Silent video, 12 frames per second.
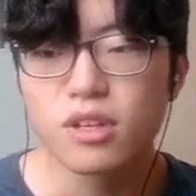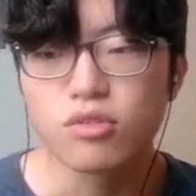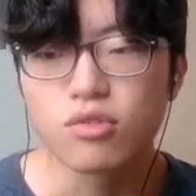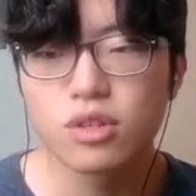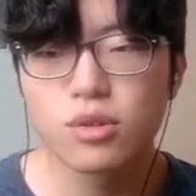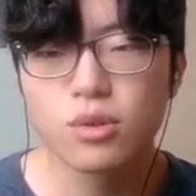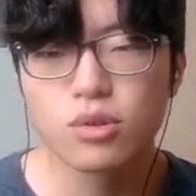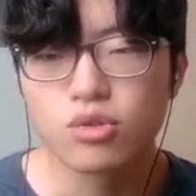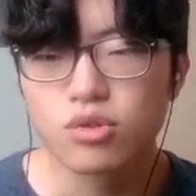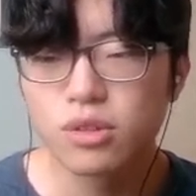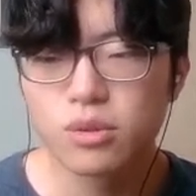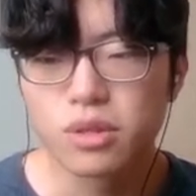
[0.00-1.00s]
유기농은
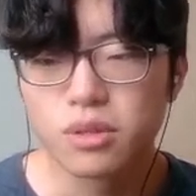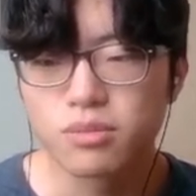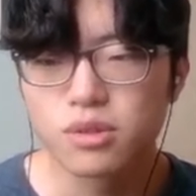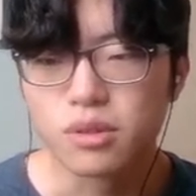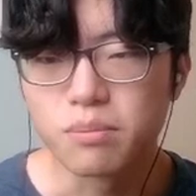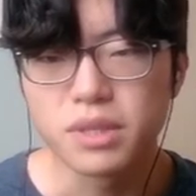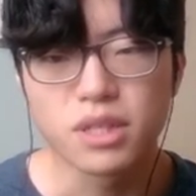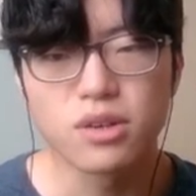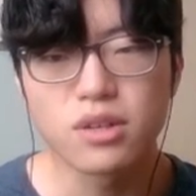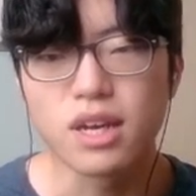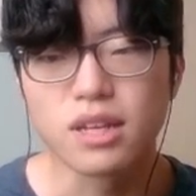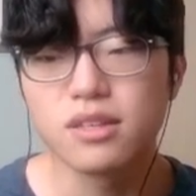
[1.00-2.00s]
유기농일 뿐
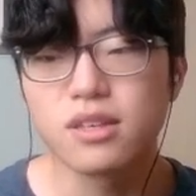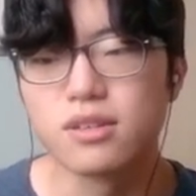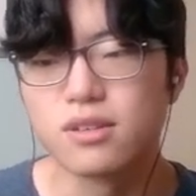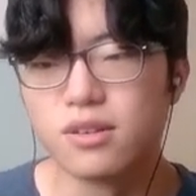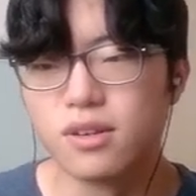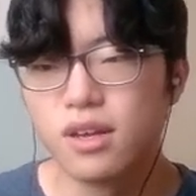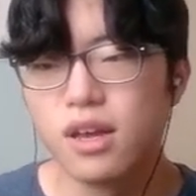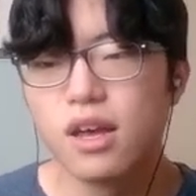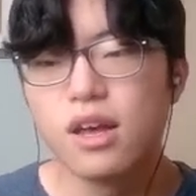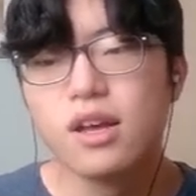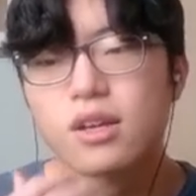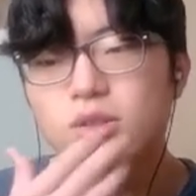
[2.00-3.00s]
비건이 아니에요.
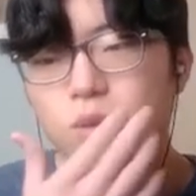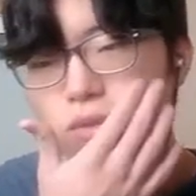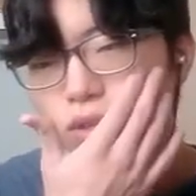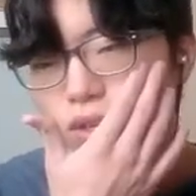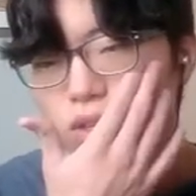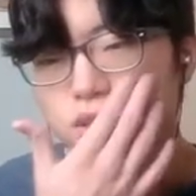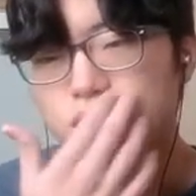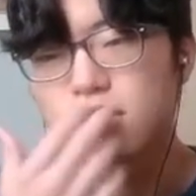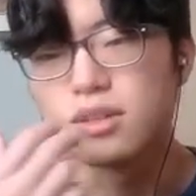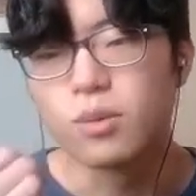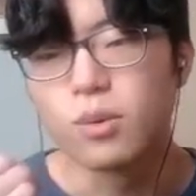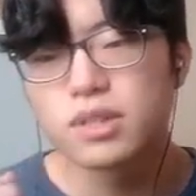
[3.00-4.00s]
좀
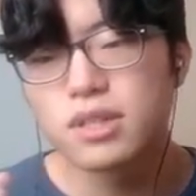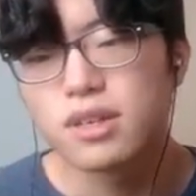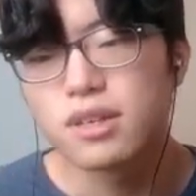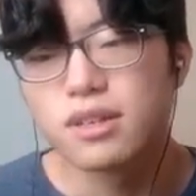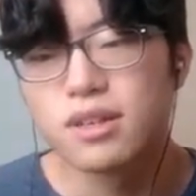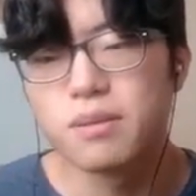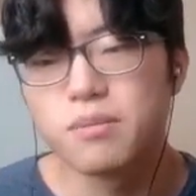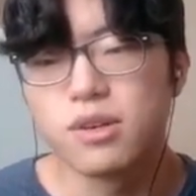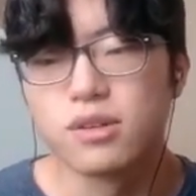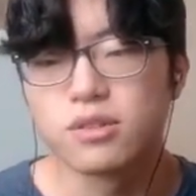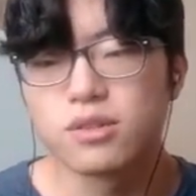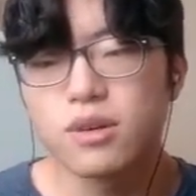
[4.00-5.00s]
전까지 농사 얘기를
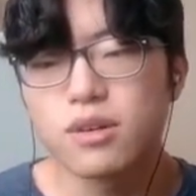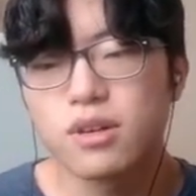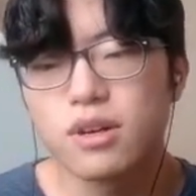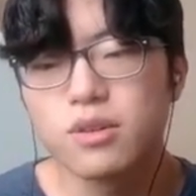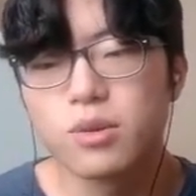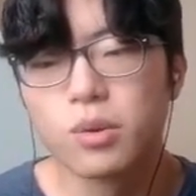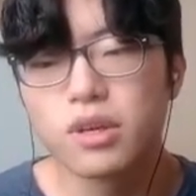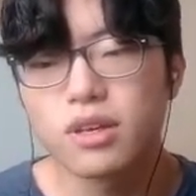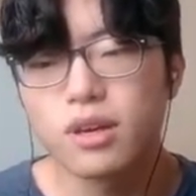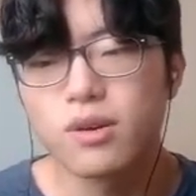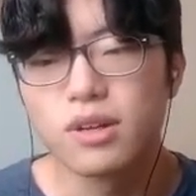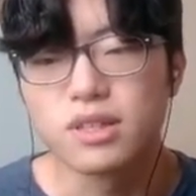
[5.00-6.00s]
하며 수확과
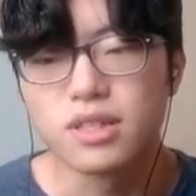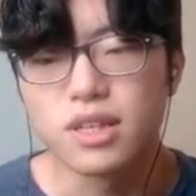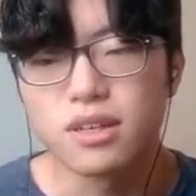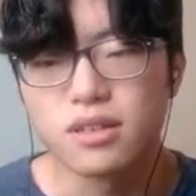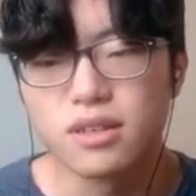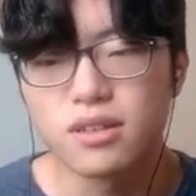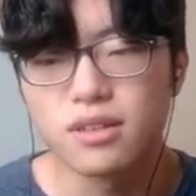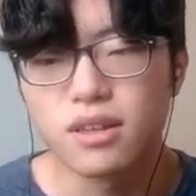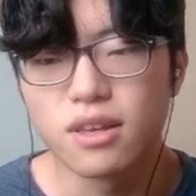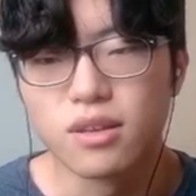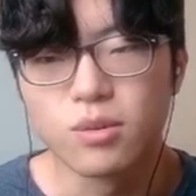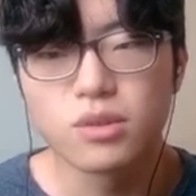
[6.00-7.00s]
농약에 관한 이야기를
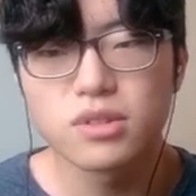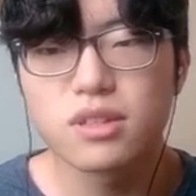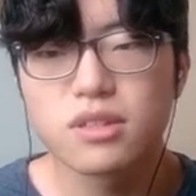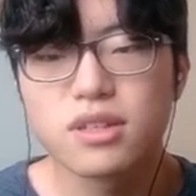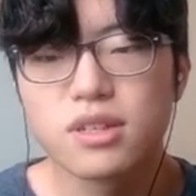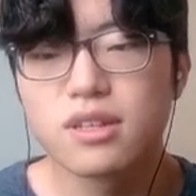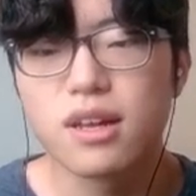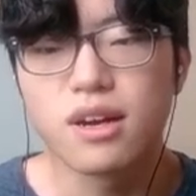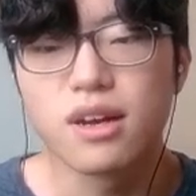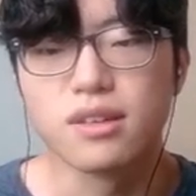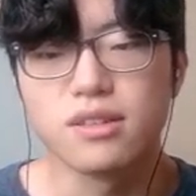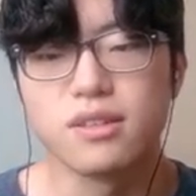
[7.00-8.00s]
했는데 농사는 그게
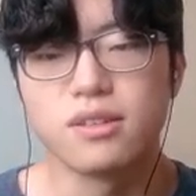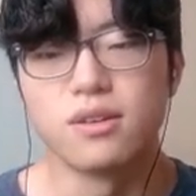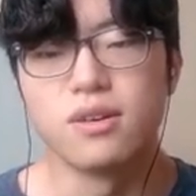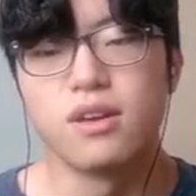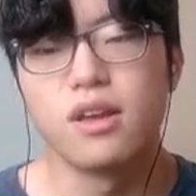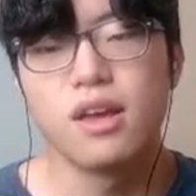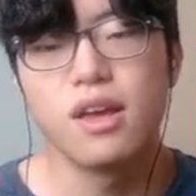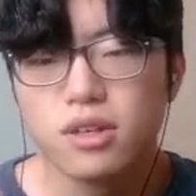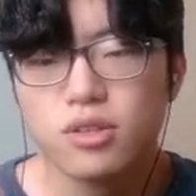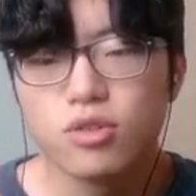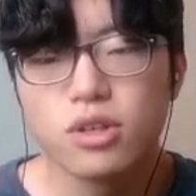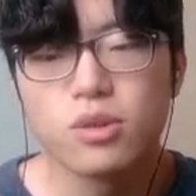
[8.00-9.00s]
다가 아니에요.
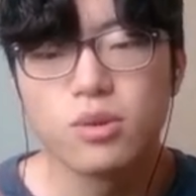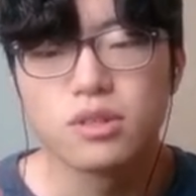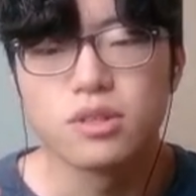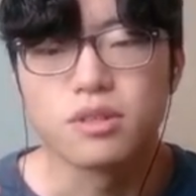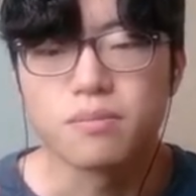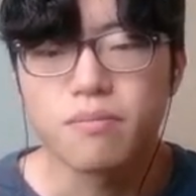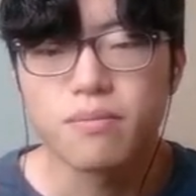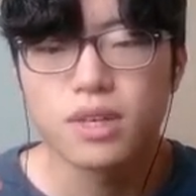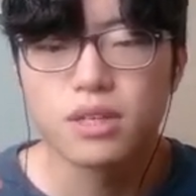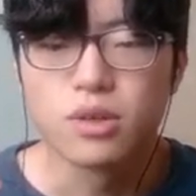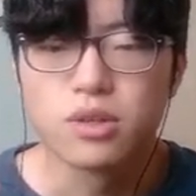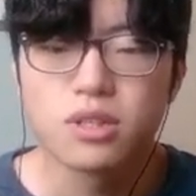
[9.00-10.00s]
유기농은
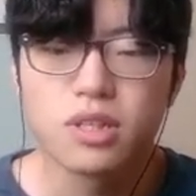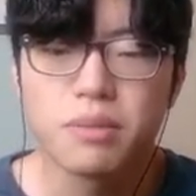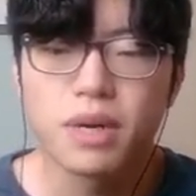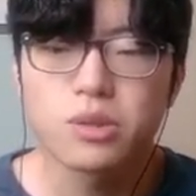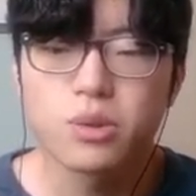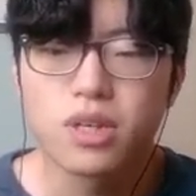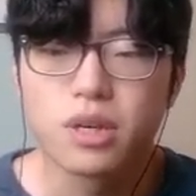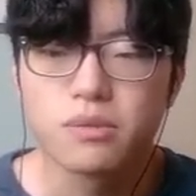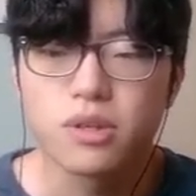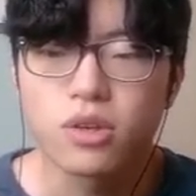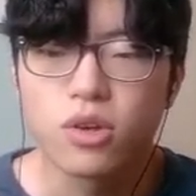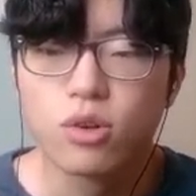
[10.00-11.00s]
여전히 파종이
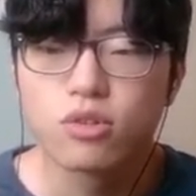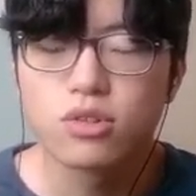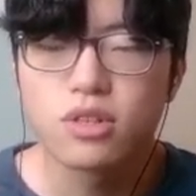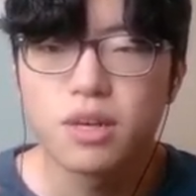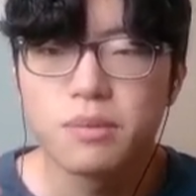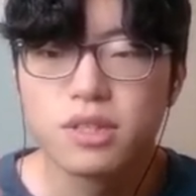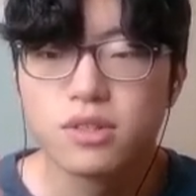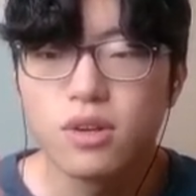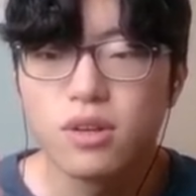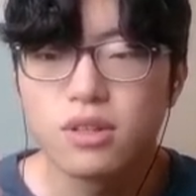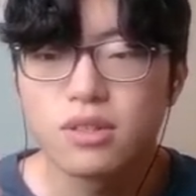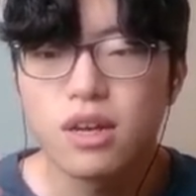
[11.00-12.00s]
앞서 경온을 하면서
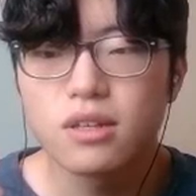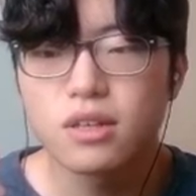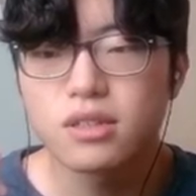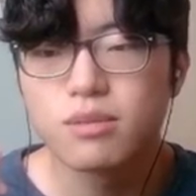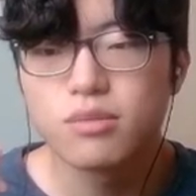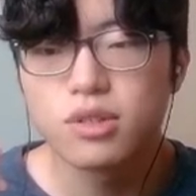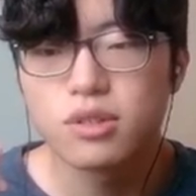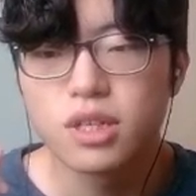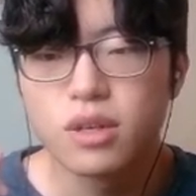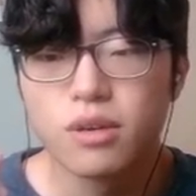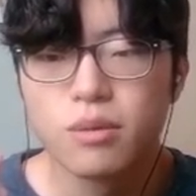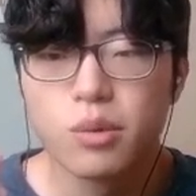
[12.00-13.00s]
타객 작물을
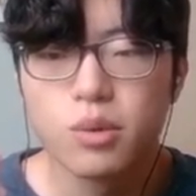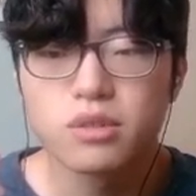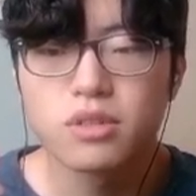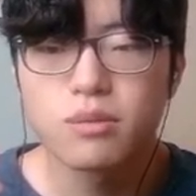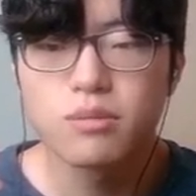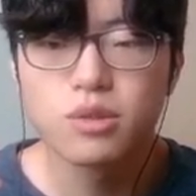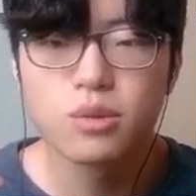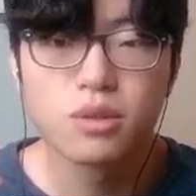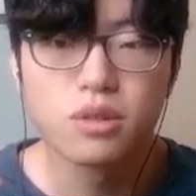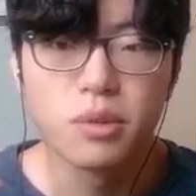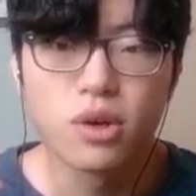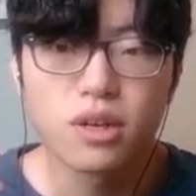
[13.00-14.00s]
제외한 모든
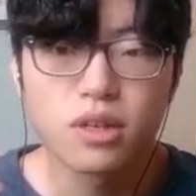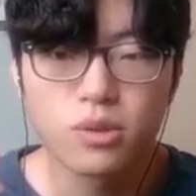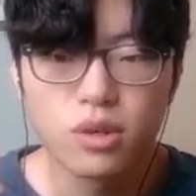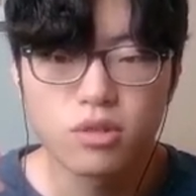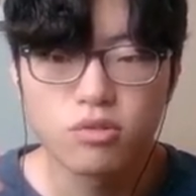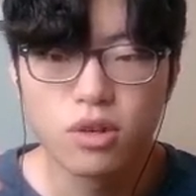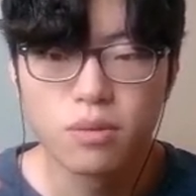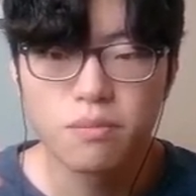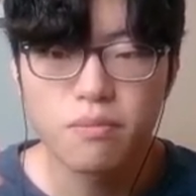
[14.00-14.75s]
생물종을 멸하기도 하고요.